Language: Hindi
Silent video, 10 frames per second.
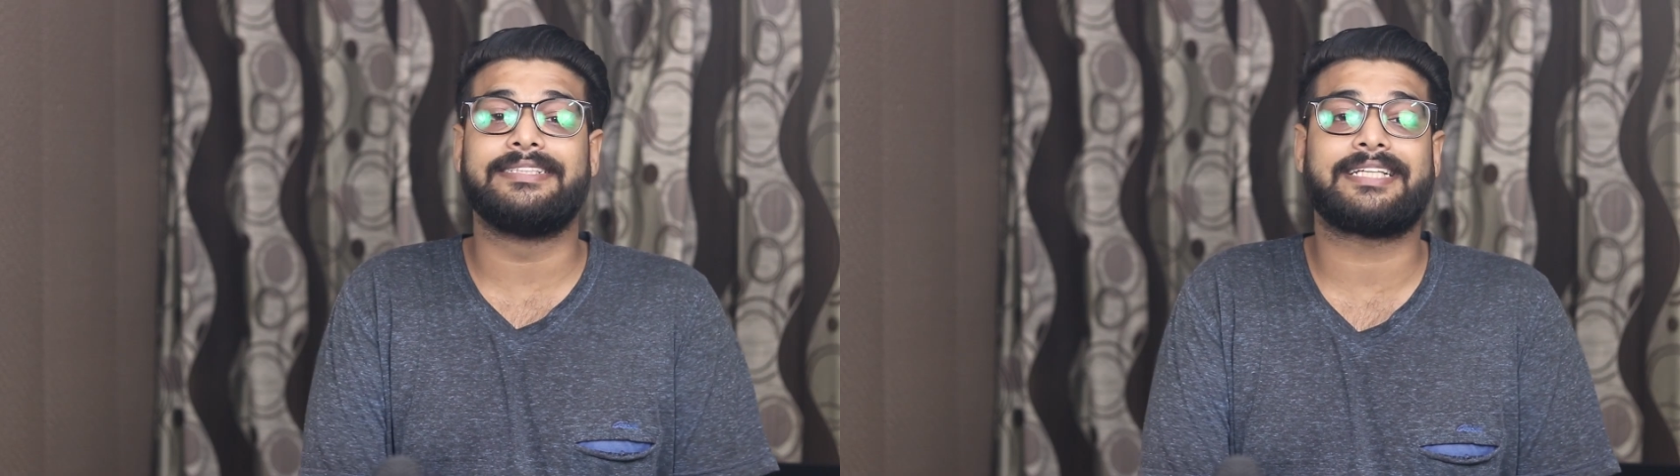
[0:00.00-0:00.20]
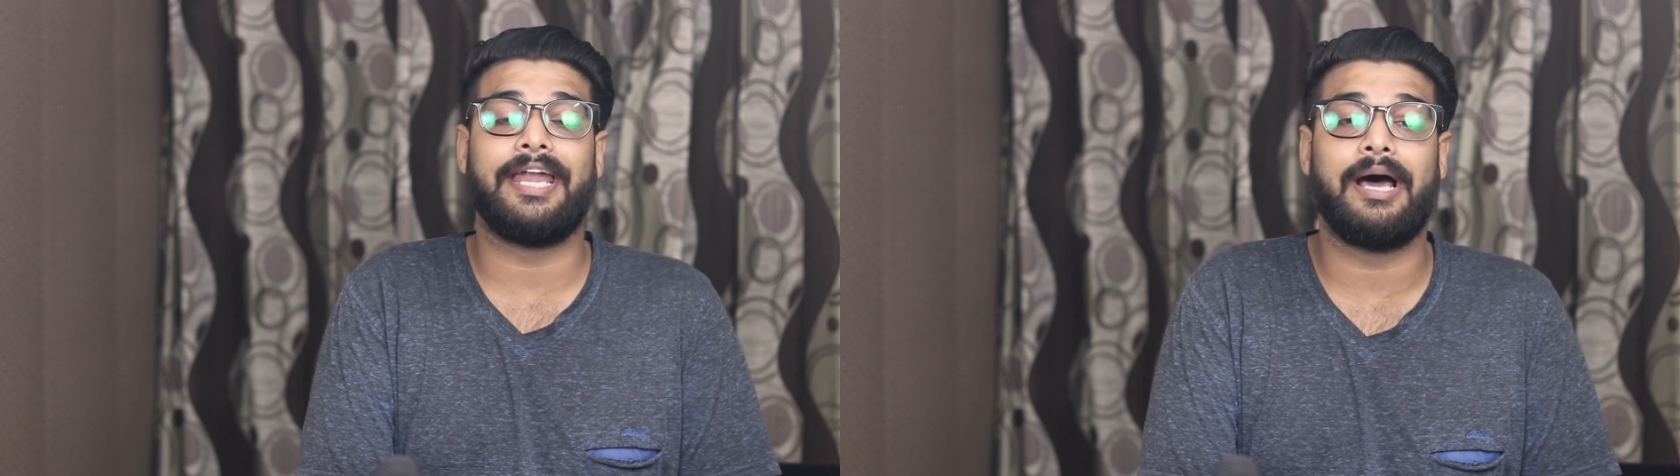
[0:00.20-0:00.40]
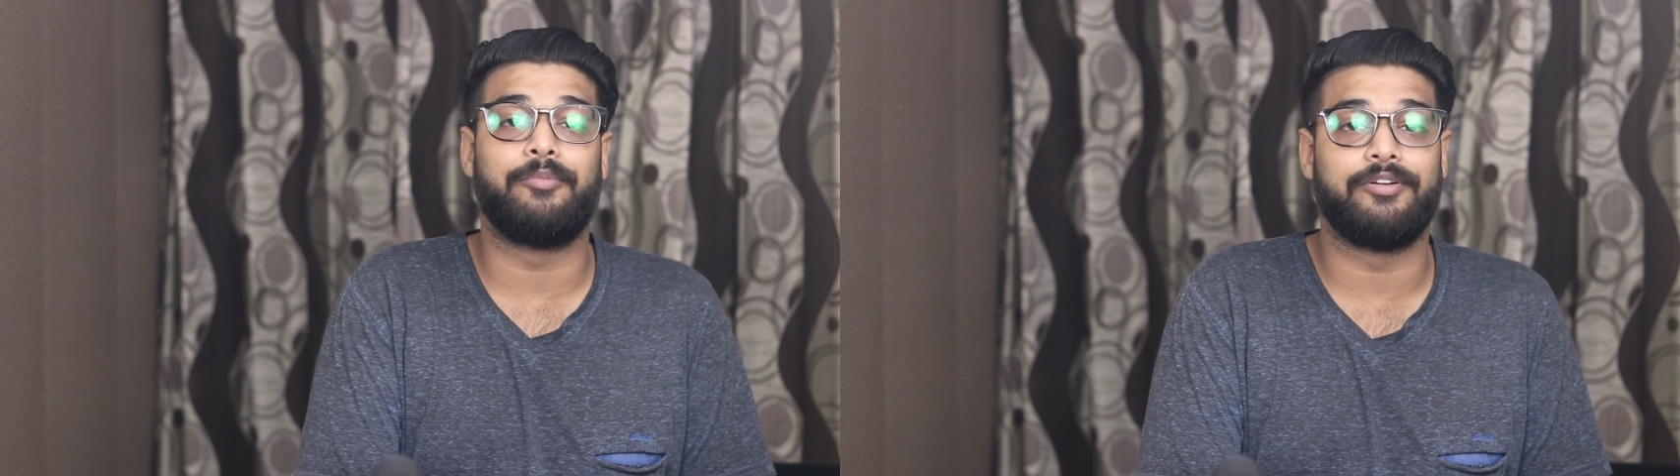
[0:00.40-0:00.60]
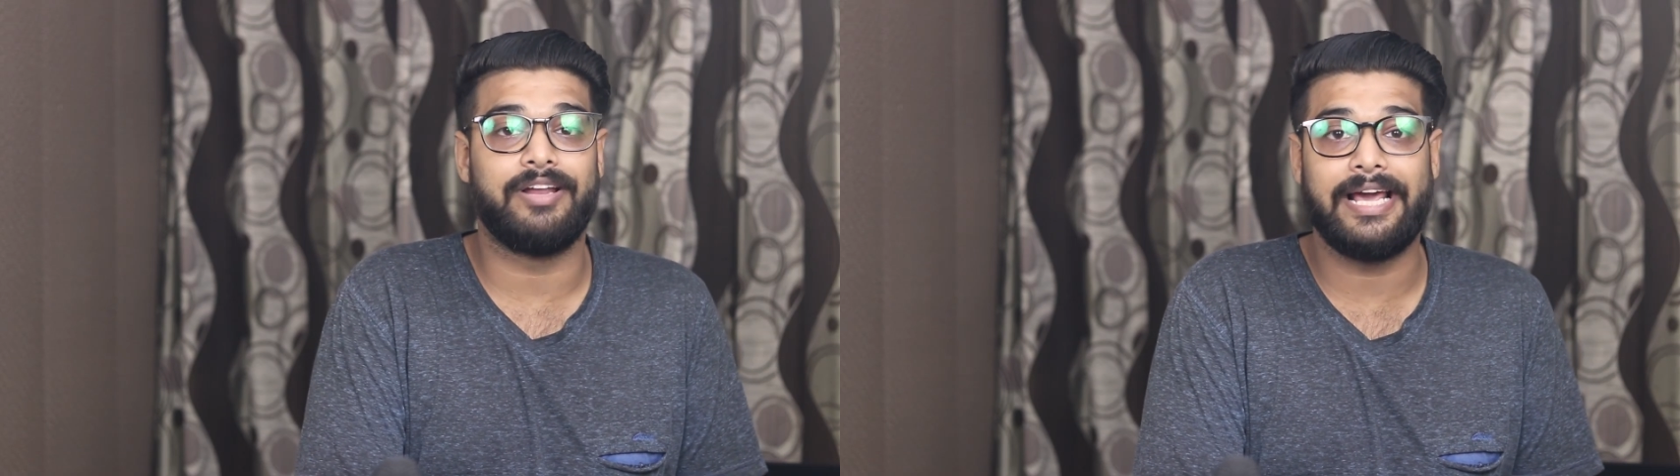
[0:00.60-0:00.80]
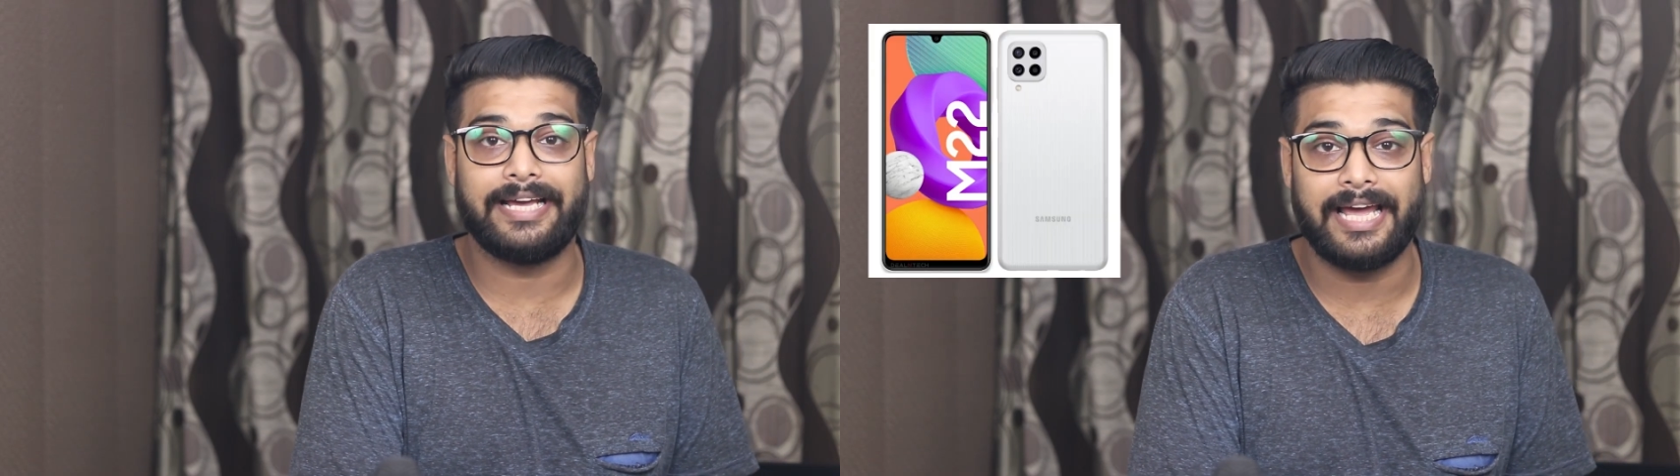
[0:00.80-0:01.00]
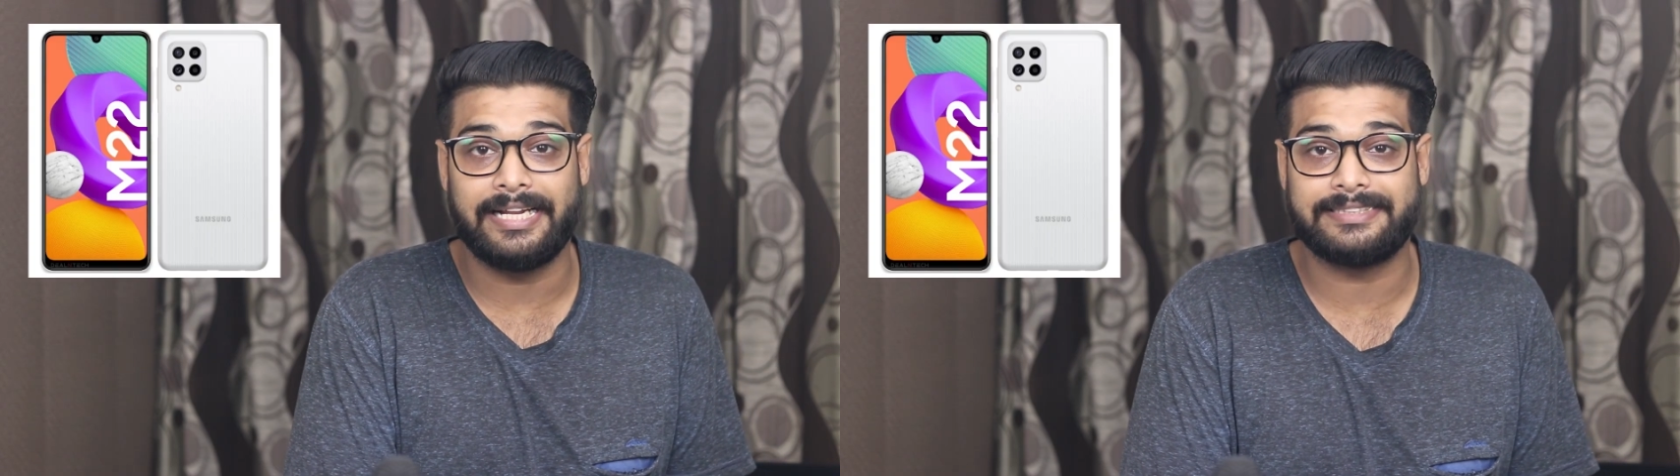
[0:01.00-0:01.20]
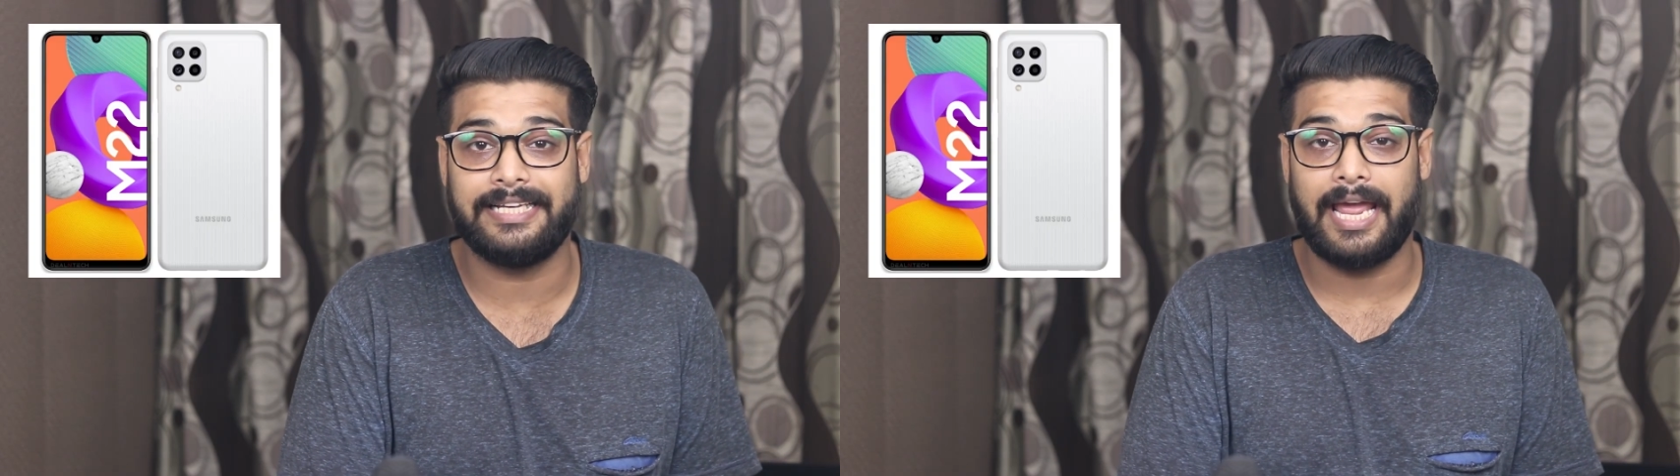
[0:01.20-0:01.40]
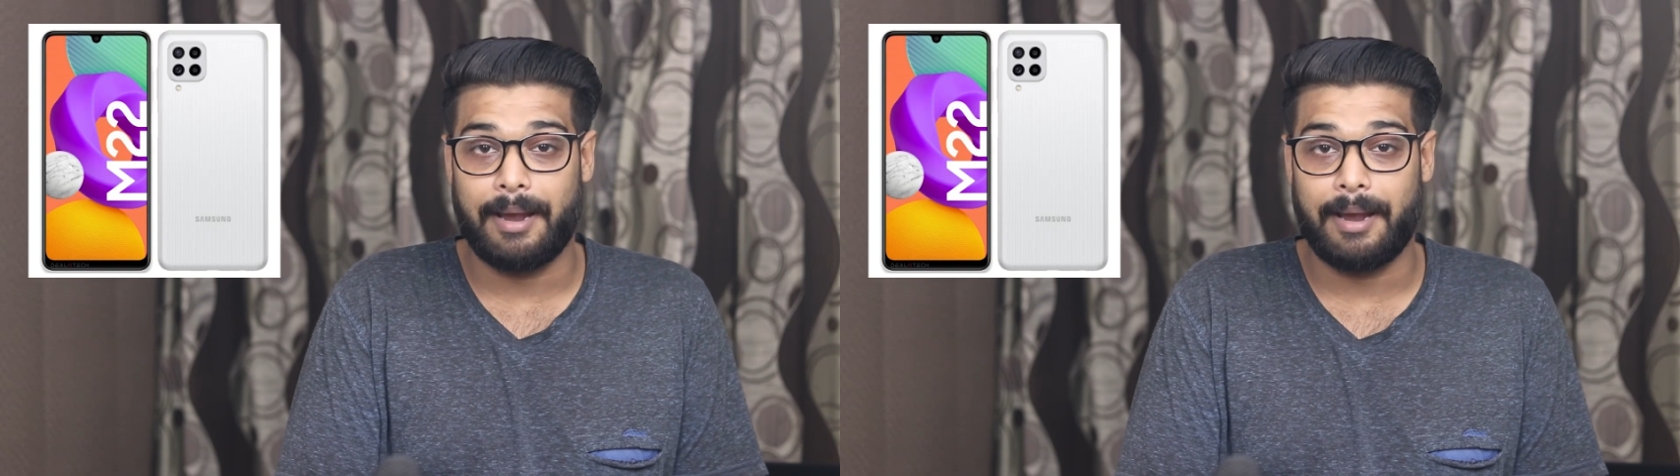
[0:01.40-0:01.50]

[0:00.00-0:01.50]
इसका नाम होने वाला है गैलेक्सी